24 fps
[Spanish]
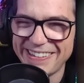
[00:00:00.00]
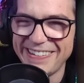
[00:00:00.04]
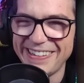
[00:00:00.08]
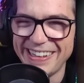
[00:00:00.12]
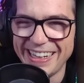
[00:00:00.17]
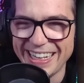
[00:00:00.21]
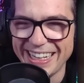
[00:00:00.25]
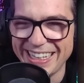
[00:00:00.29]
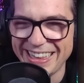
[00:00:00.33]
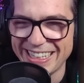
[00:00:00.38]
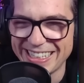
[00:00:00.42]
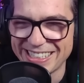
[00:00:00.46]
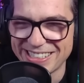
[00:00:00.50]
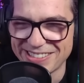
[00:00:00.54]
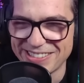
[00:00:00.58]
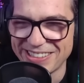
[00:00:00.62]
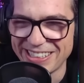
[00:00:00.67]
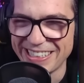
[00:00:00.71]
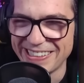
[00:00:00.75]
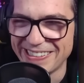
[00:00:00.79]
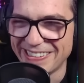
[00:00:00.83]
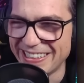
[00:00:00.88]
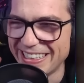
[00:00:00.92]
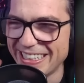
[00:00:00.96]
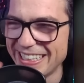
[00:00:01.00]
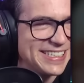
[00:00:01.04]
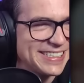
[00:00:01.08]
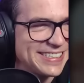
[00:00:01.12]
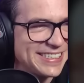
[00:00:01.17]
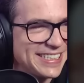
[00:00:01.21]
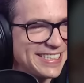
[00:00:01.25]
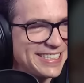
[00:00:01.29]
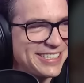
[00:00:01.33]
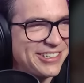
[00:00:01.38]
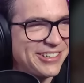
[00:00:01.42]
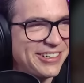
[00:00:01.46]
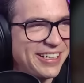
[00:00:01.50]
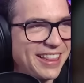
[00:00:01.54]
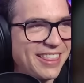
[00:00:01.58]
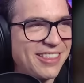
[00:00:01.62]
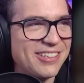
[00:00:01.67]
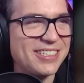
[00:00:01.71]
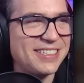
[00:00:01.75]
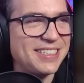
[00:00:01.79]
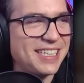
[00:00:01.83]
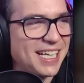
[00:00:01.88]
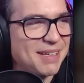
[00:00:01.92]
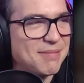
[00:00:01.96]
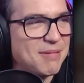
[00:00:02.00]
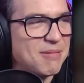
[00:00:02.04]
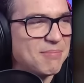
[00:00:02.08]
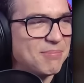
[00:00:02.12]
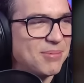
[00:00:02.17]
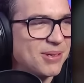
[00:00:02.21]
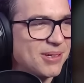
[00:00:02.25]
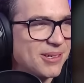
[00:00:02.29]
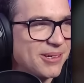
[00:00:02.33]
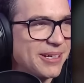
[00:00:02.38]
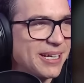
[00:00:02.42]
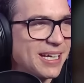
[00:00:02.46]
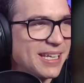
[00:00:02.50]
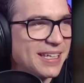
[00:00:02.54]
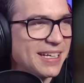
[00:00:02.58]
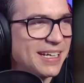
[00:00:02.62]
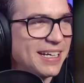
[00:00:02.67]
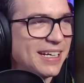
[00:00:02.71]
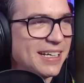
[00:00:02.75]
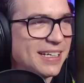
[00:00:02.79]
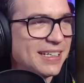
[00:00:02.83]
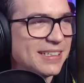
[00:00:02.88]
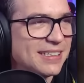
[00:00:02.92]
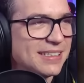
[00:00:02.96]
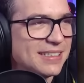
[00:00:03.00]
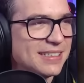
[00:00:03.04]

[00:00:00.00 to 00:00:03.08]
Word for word: con galletas oreo, ¿eh? Ese chorizo se te quema un poco, ¿eh, Andrea? Vamos